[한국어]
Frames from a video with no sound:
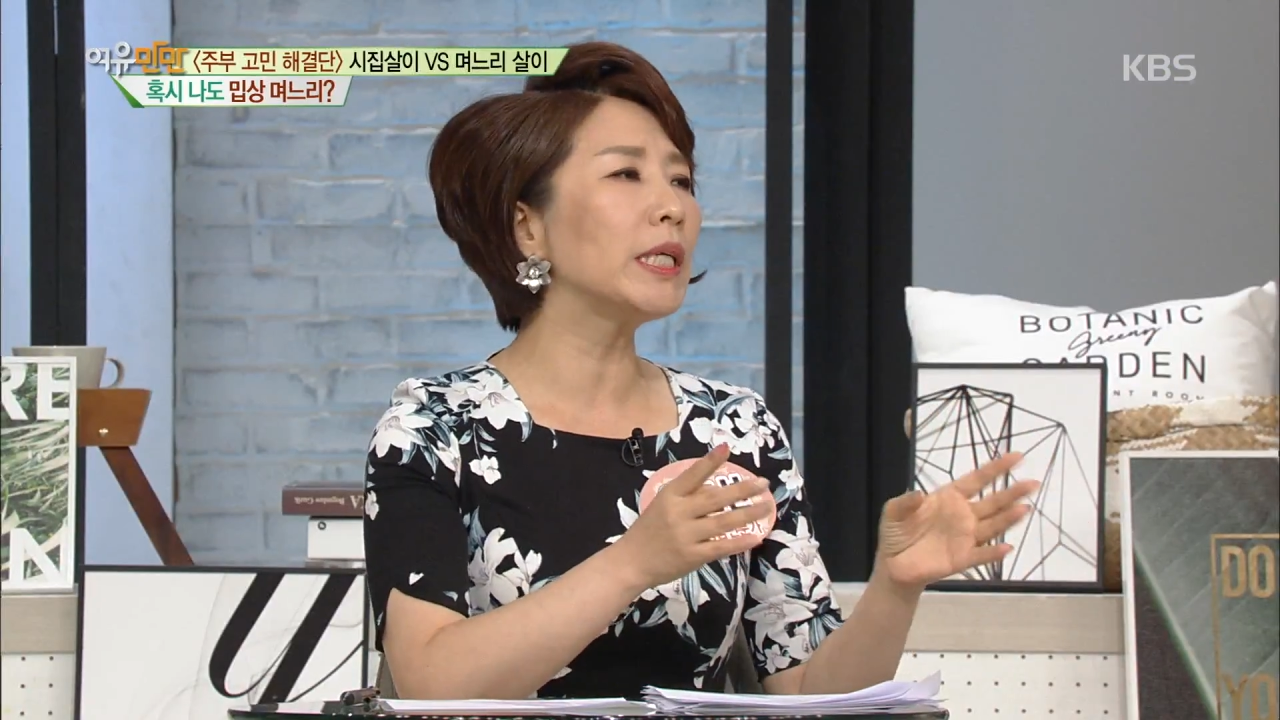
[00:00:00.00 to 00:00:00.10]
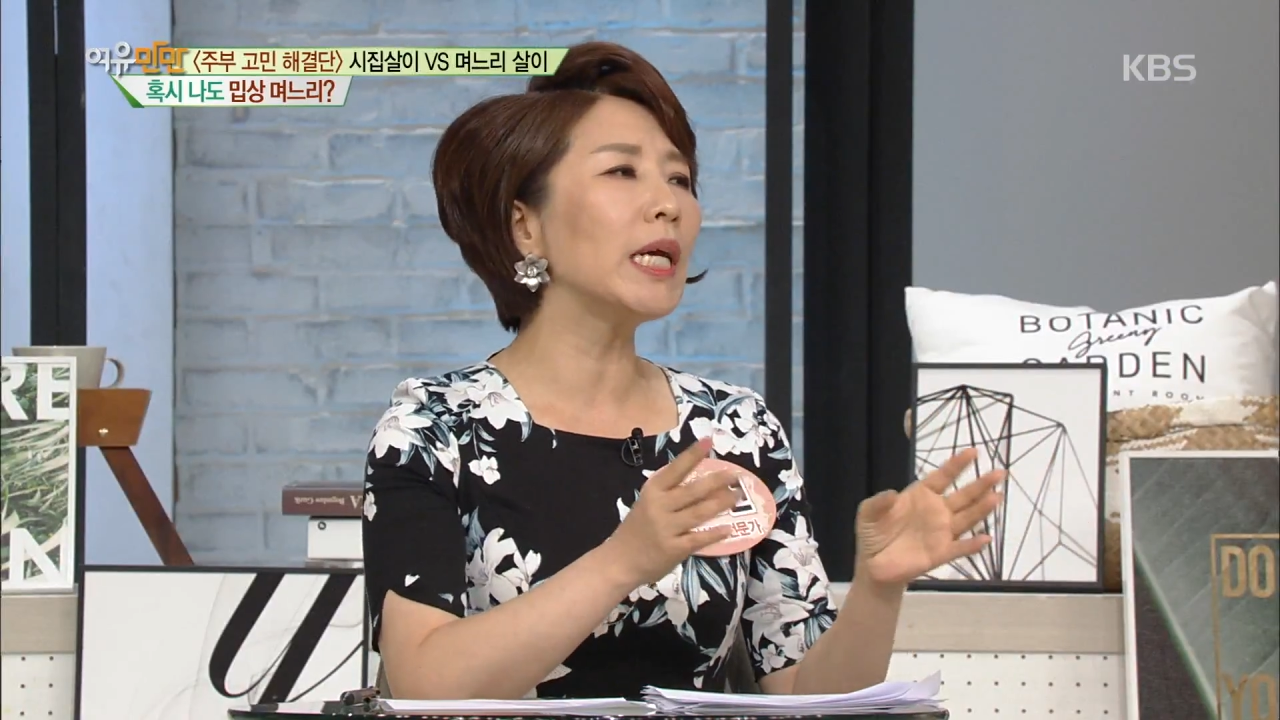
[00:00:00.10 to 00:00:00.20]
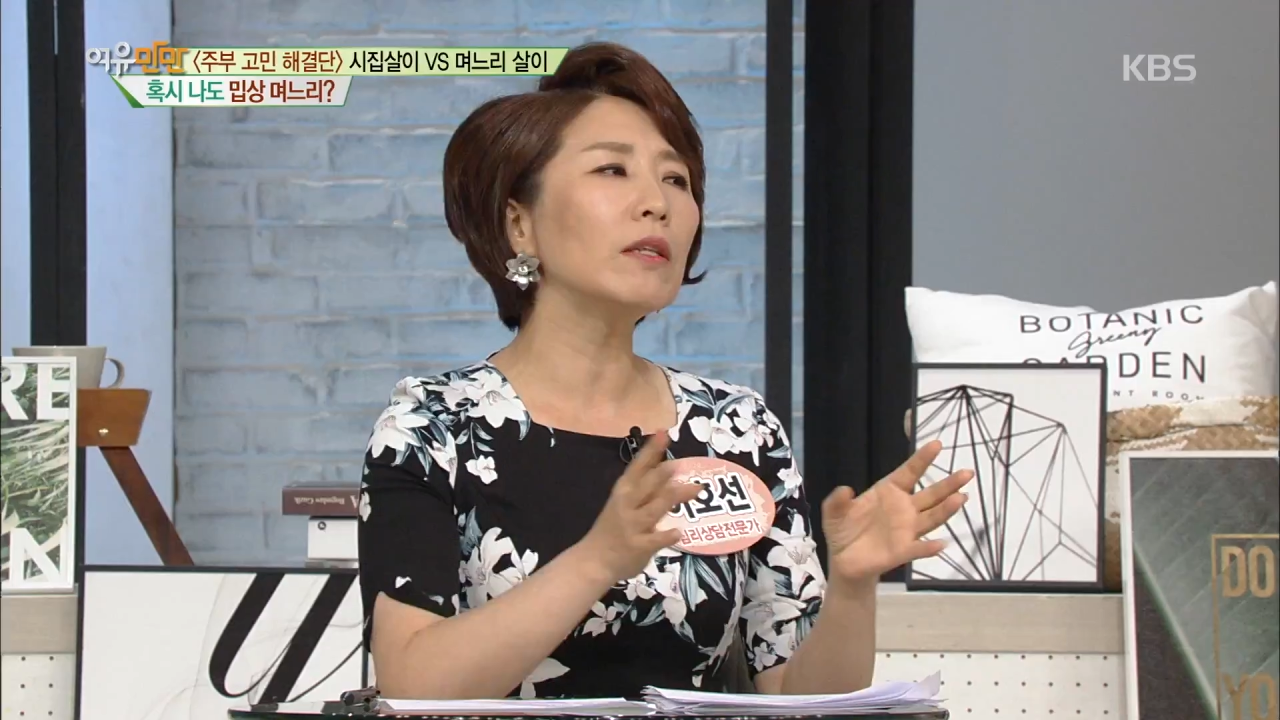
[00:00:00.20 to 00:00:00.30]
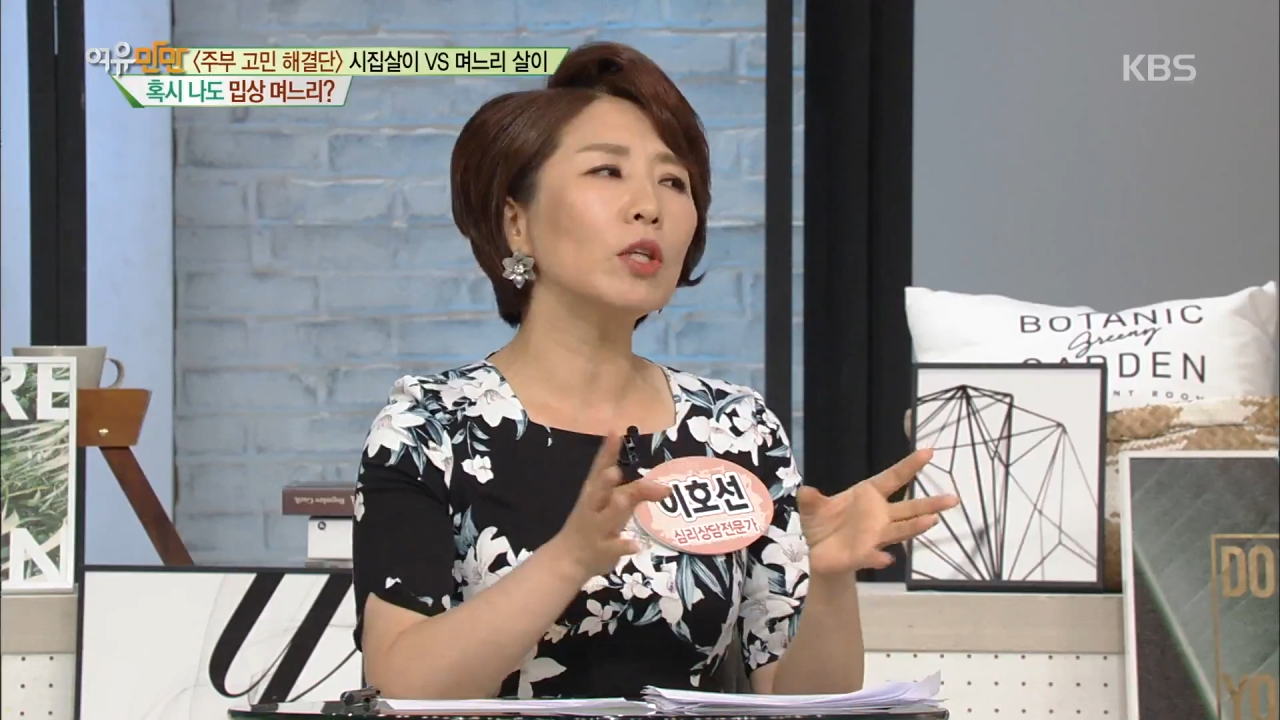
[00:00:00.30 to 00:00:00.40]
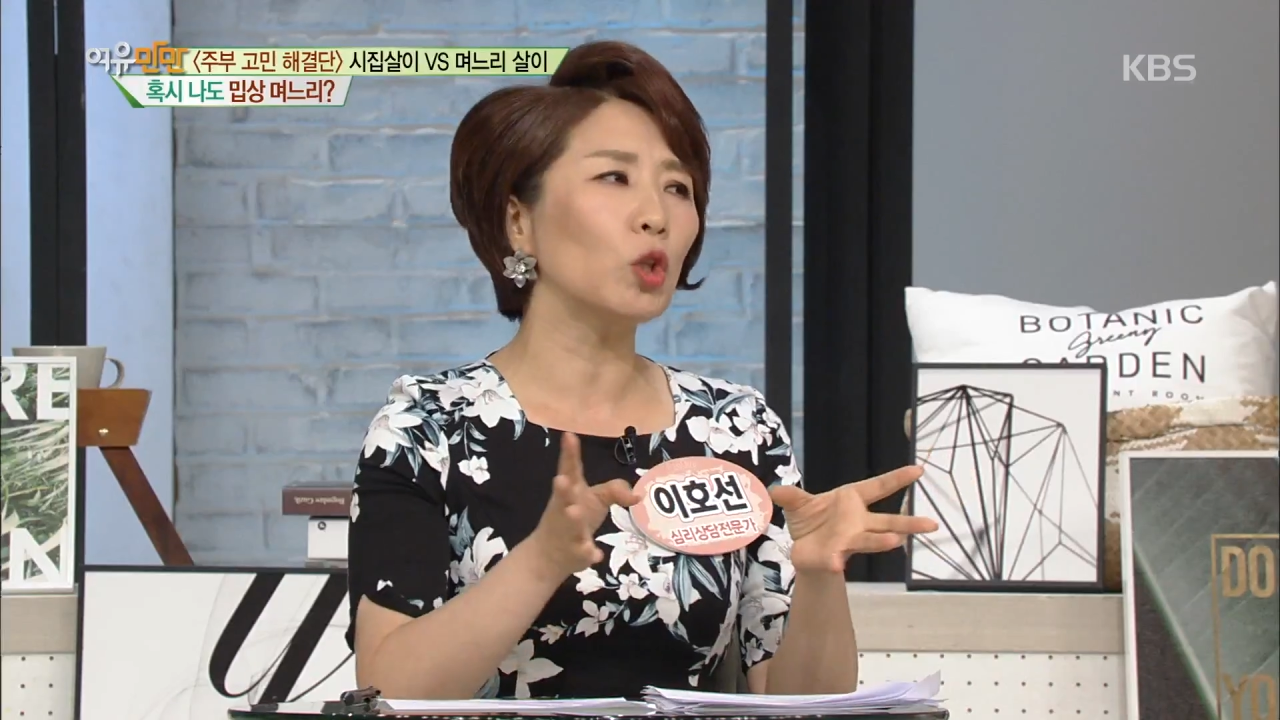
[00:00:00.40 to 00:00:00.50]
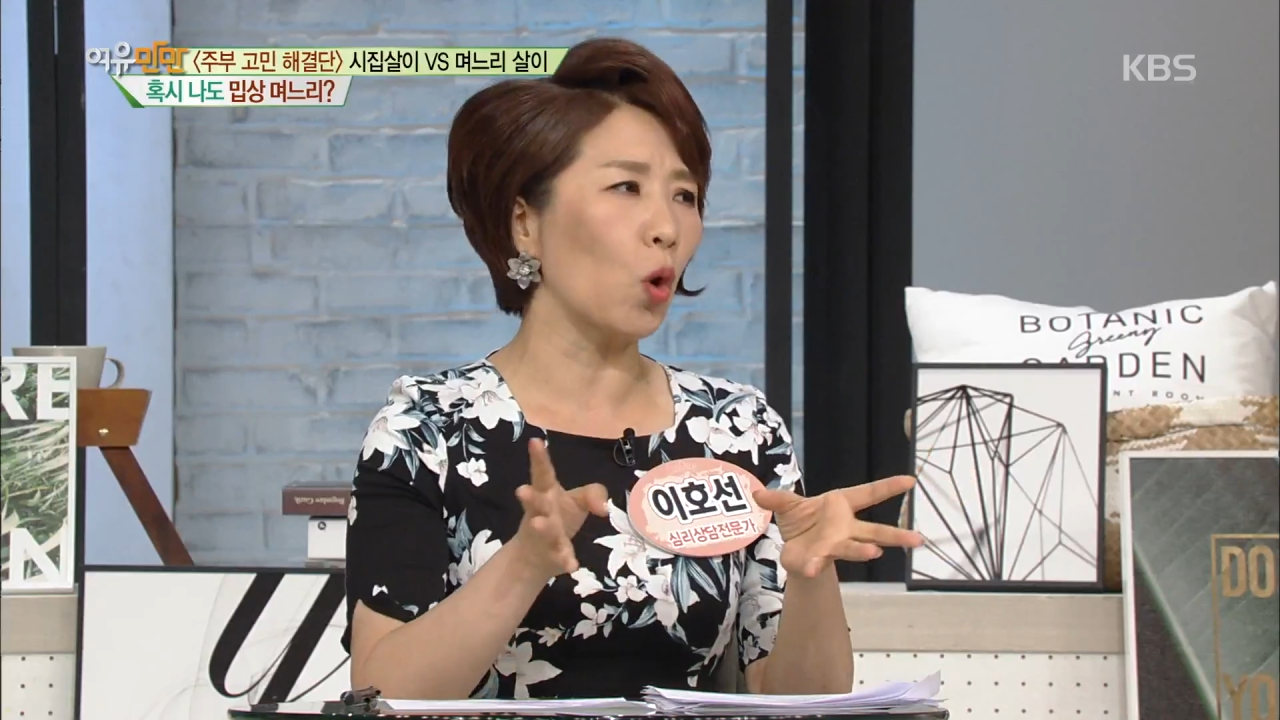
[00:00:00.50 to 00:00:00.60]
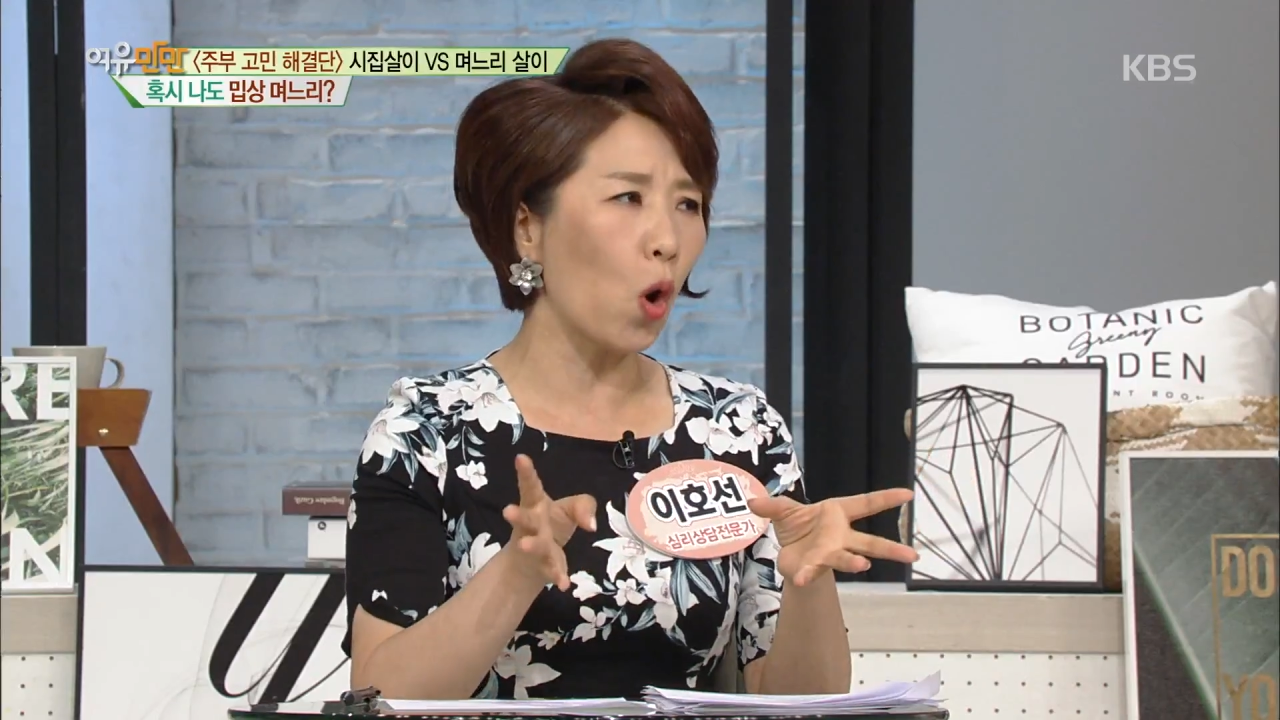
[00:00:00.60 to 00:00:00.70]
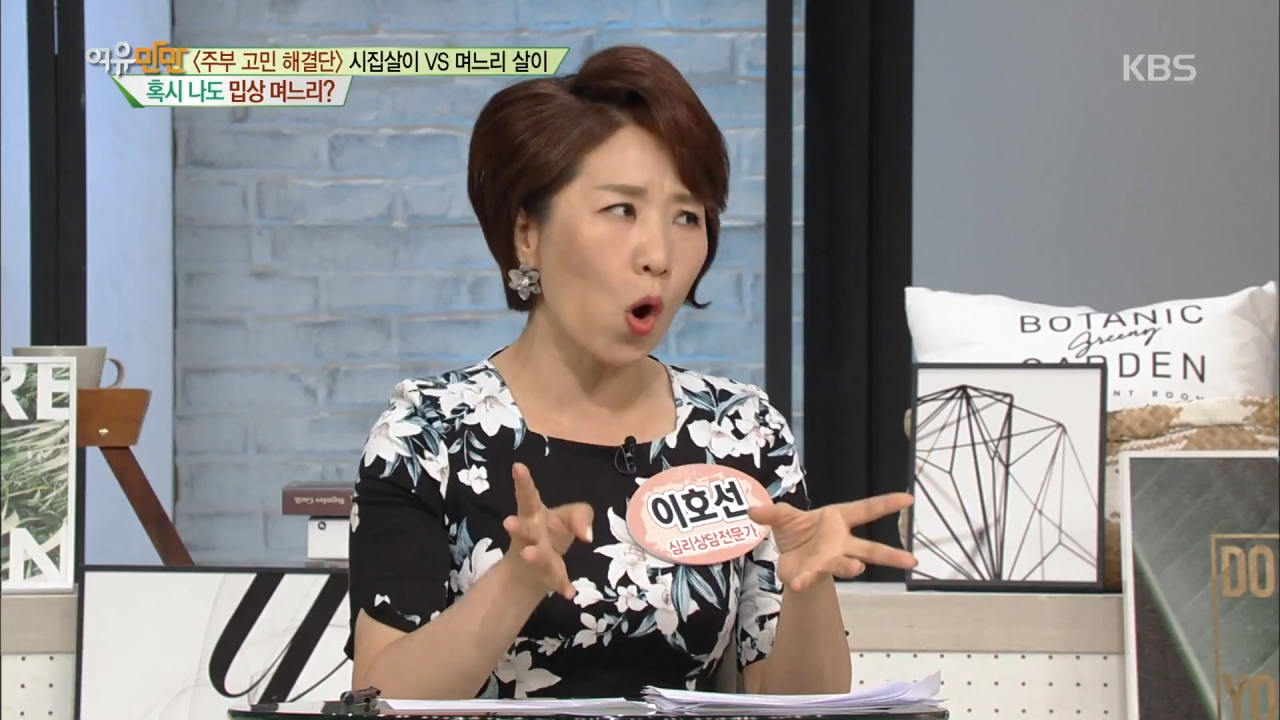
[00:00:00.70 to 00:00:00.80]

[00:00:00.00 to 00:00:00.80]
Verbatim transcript: 이 아들이 더